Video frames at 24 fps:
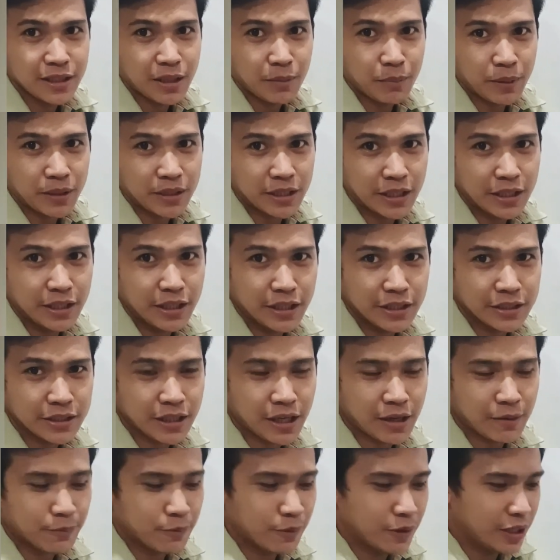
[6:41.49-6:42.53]
Napatay next
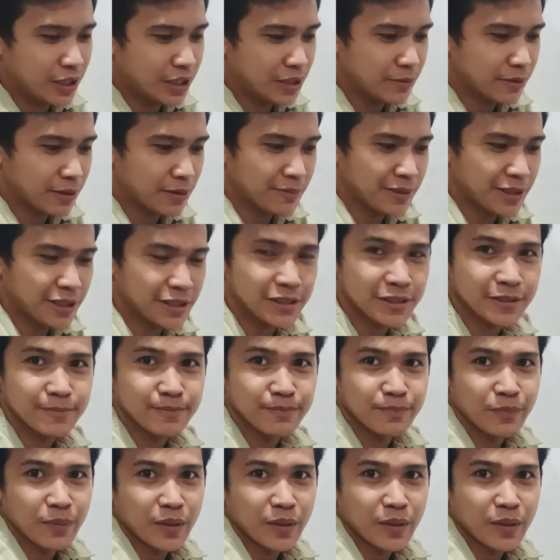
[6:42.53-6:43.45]
raffle ani mga mix.